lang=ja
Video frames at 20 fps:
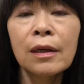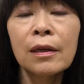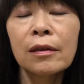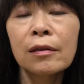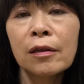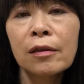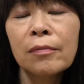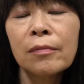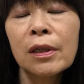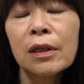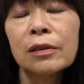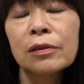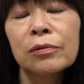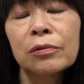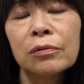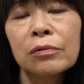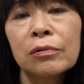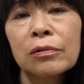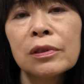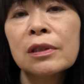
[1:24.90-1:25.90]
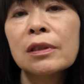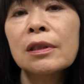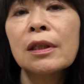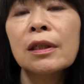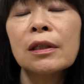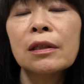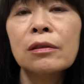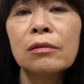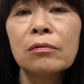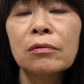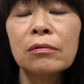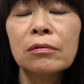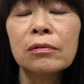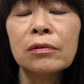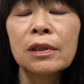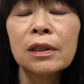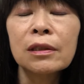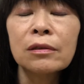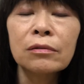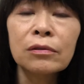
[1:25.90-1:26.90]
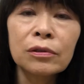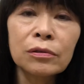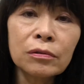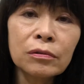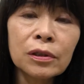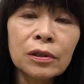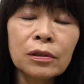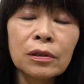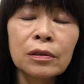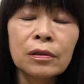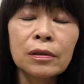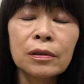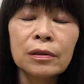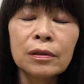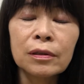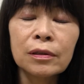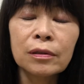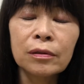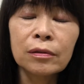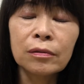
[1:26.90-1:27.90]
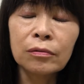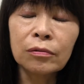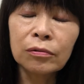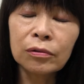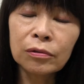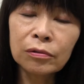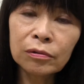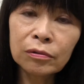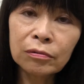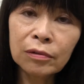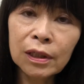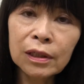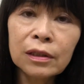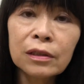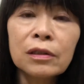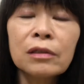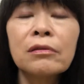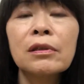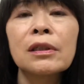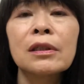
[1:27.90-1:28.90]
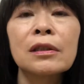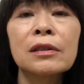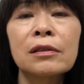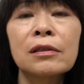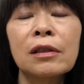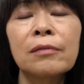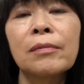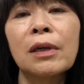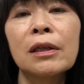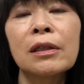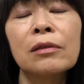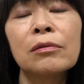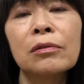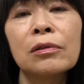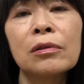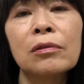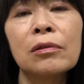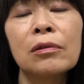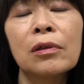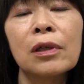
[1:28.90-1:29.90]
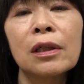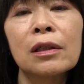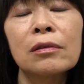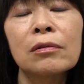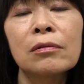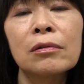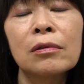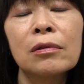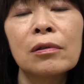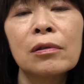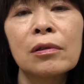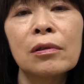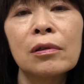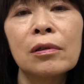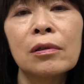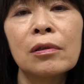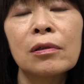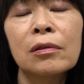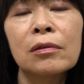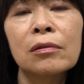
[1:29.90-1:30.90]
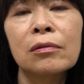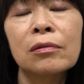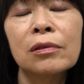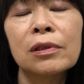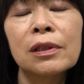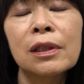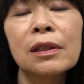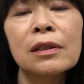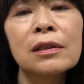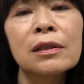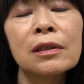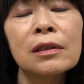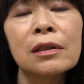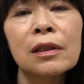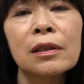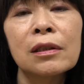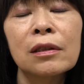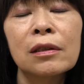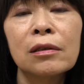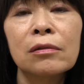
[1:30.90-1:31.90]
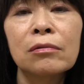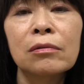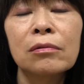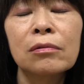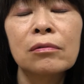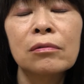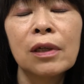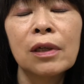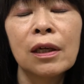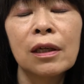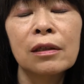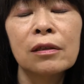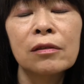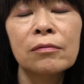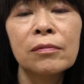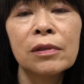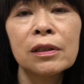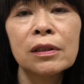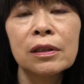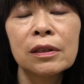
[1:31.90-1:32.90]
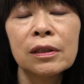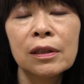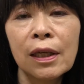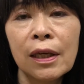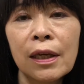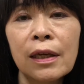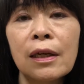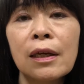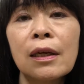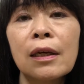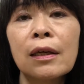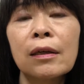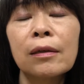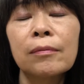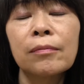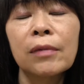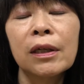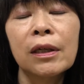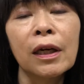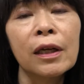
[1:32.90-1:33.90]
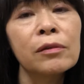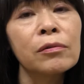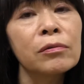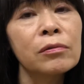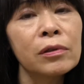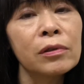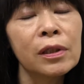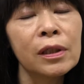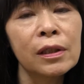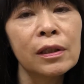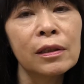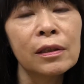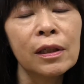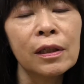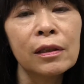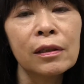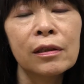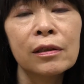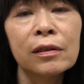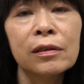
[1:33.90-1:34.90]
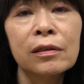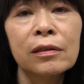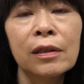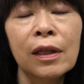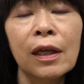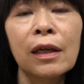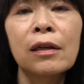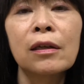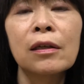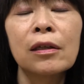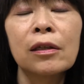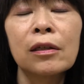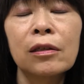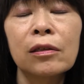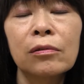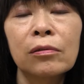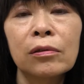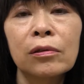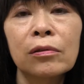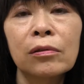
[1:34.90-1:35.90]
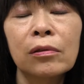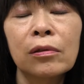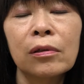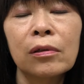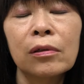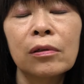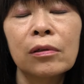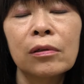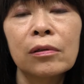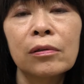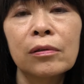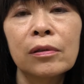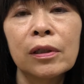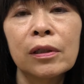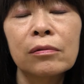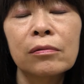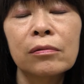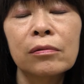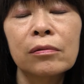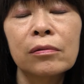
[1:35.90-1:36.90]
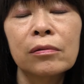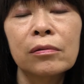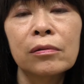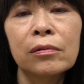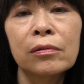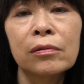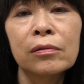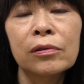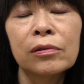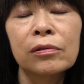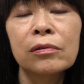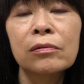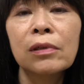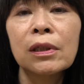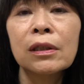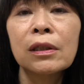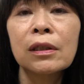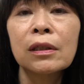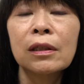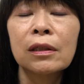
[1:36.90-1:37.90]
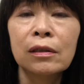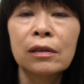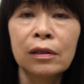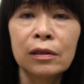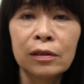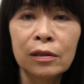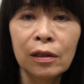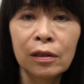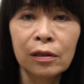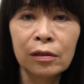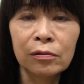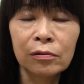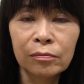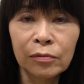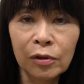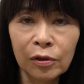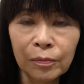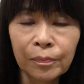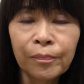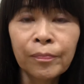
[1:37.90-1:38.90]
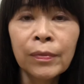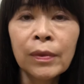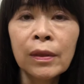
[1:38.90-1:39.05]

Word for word: でまあその時代の女の人にという割にはですねいろいろ先進的なことがありまして、まあ、外国に行ったりですねいろいろあのするわけなんですけれども